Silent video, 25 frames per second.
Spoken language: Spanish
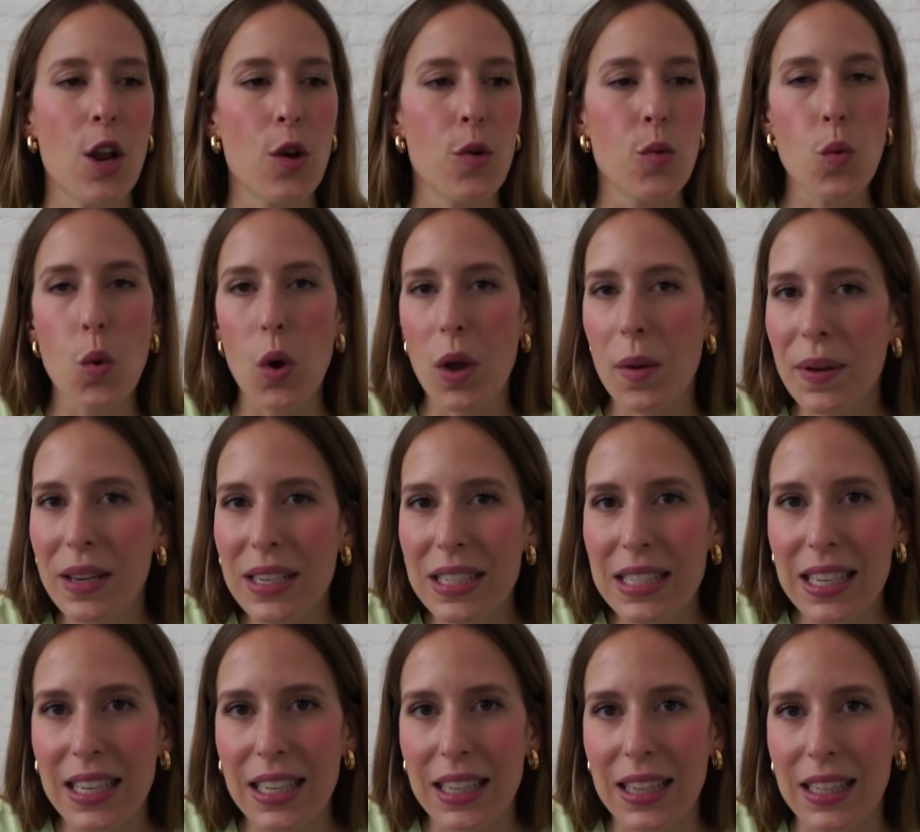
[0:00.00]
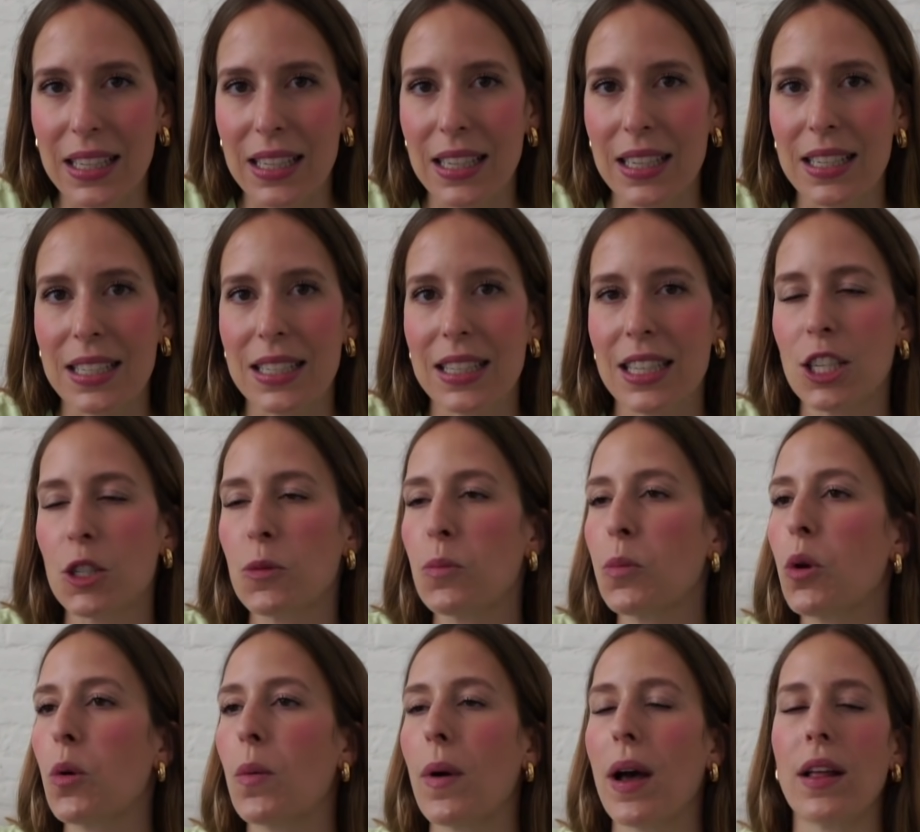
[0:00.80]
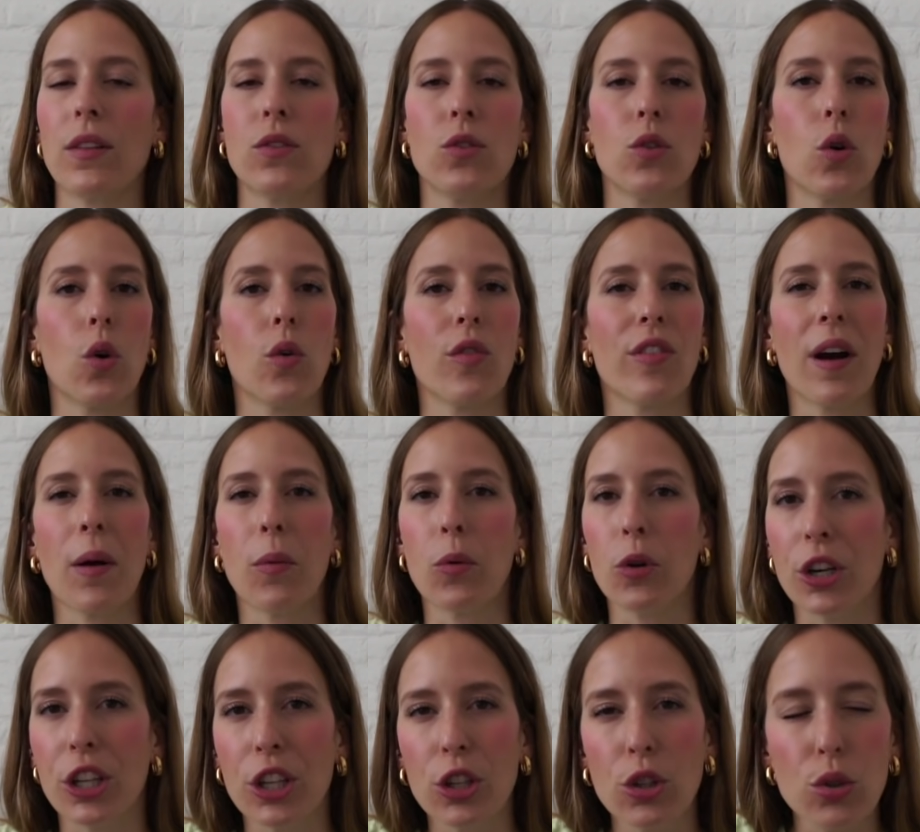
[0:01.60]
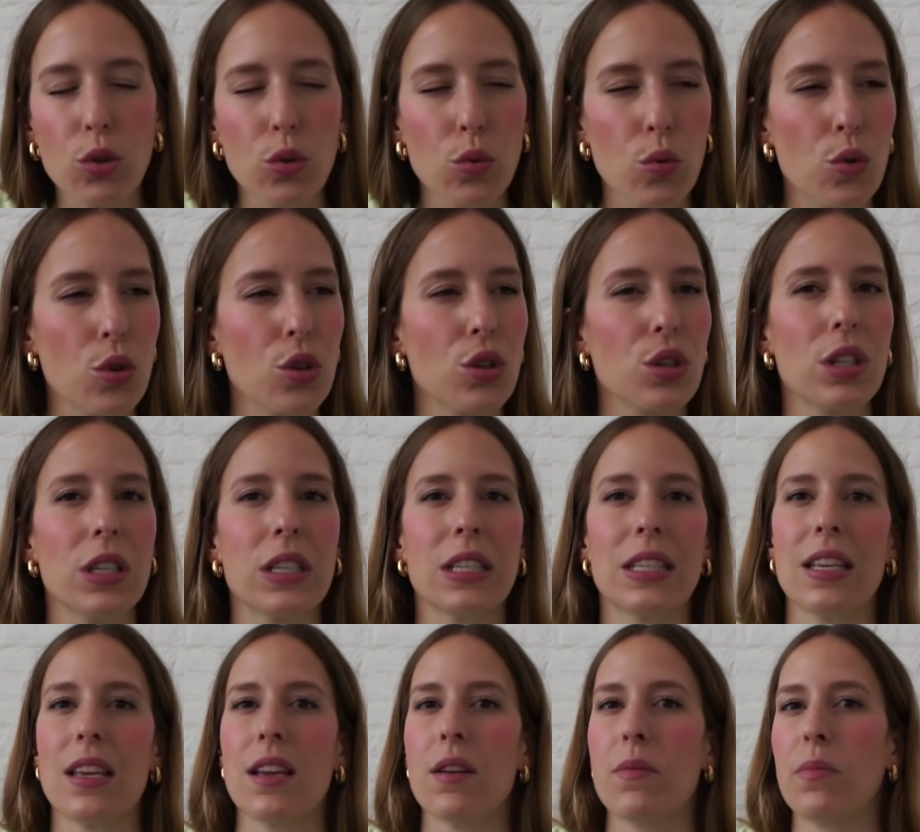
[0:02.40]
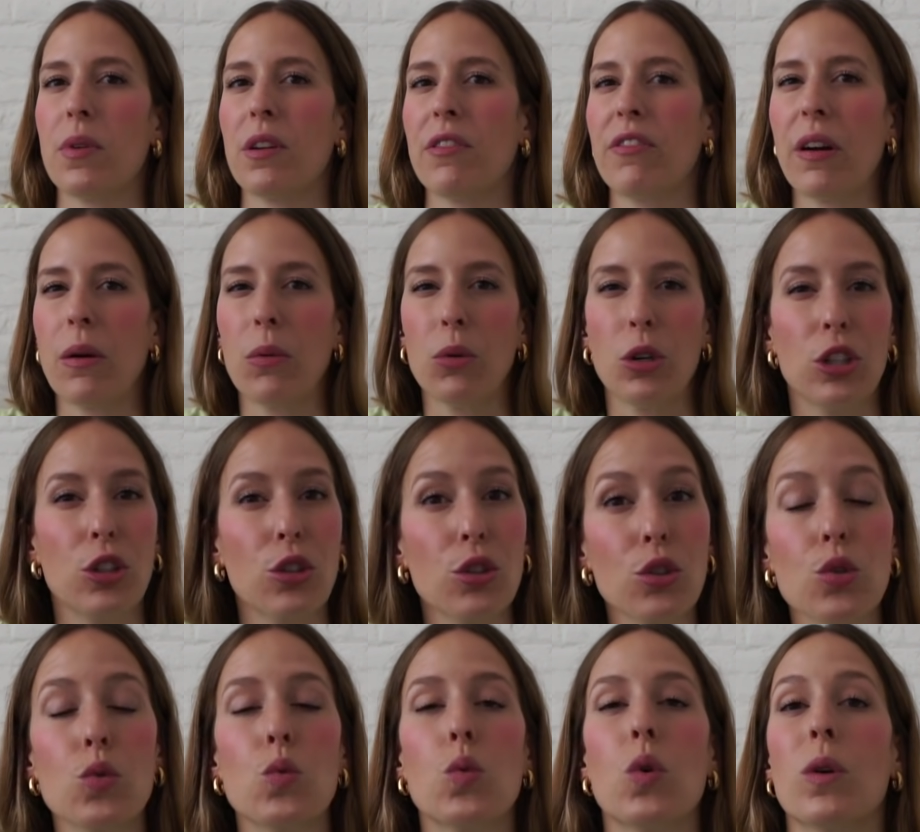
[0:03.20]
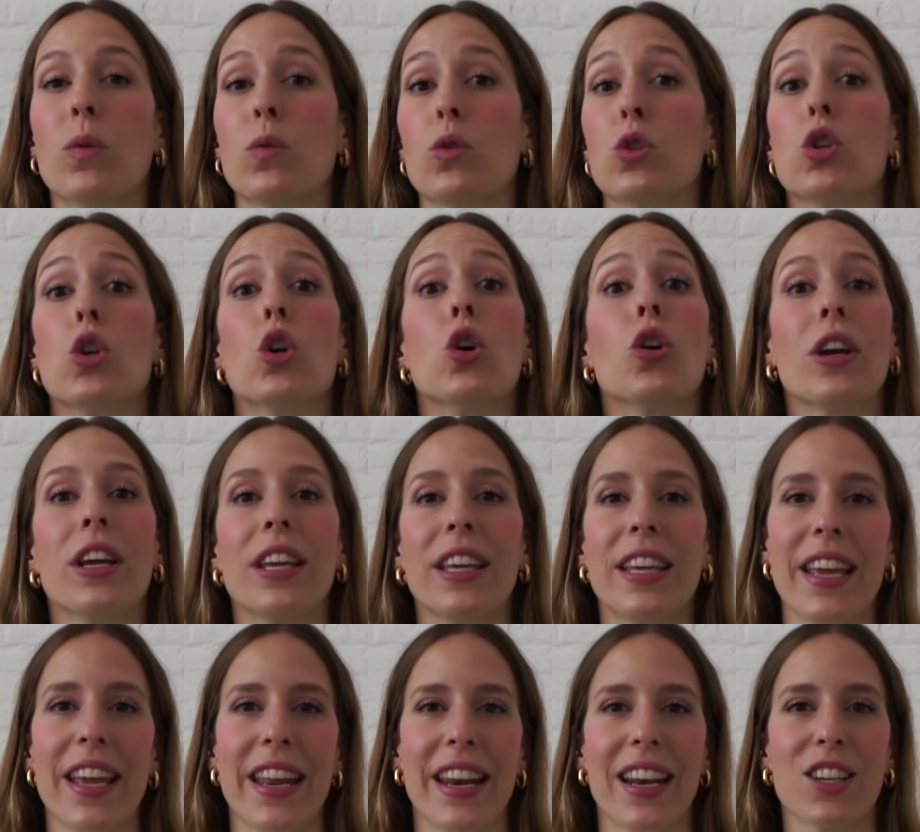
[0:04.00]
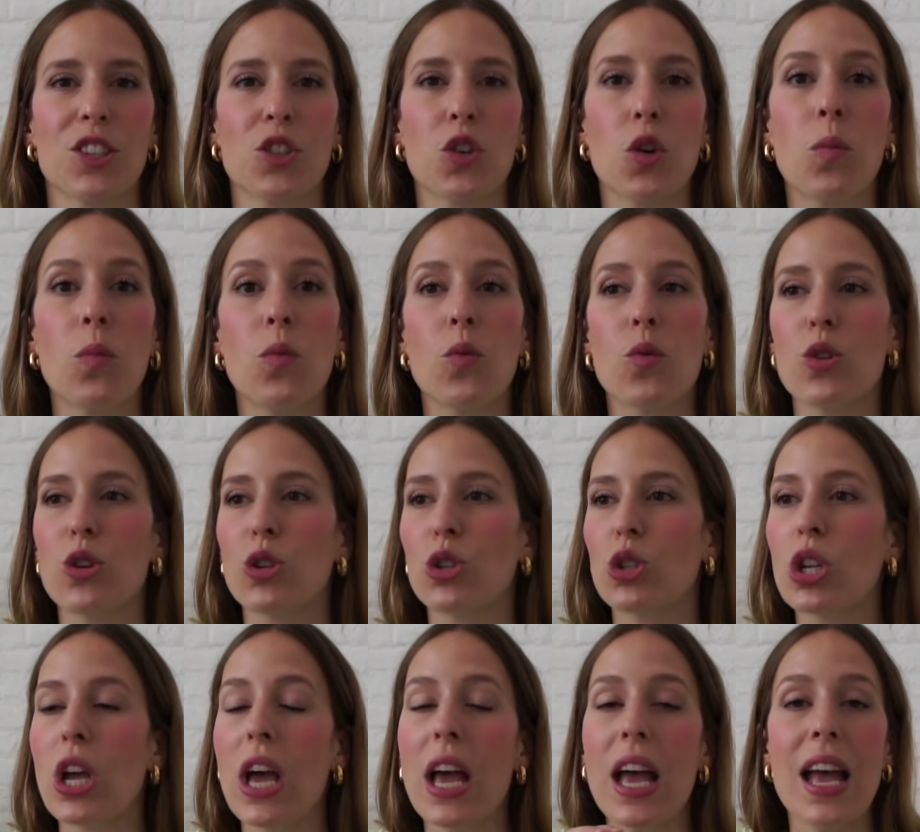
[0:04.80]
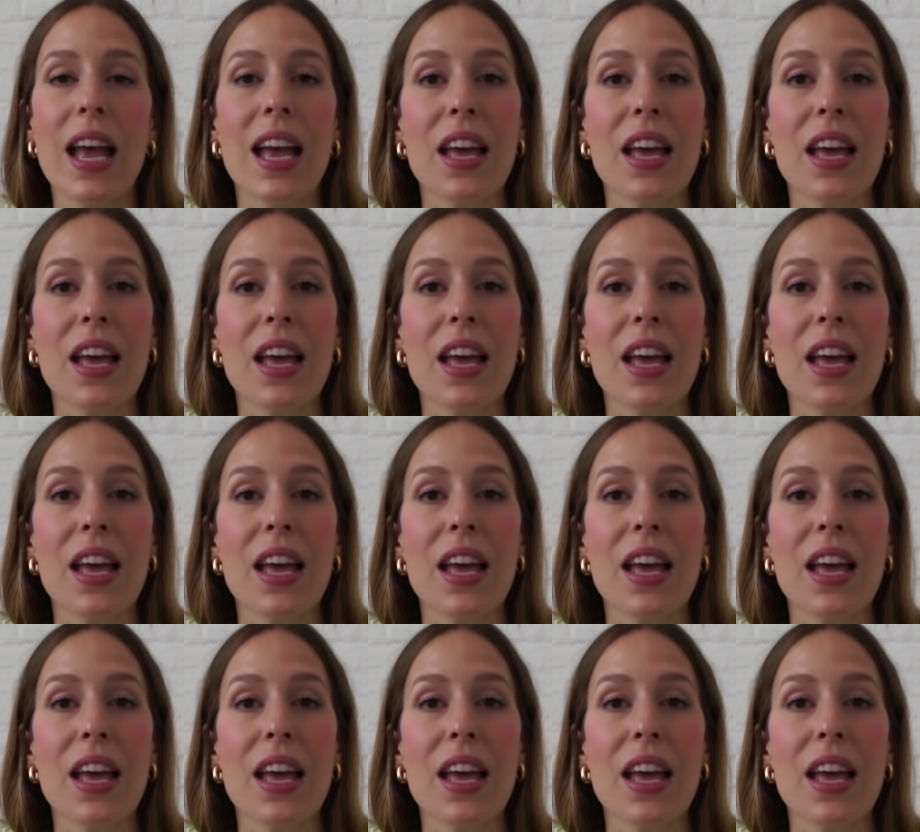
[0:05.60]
nuevas que te estés probando, favoritos tuyos de siempre, favoritos nuevos, lo que quieras, como unos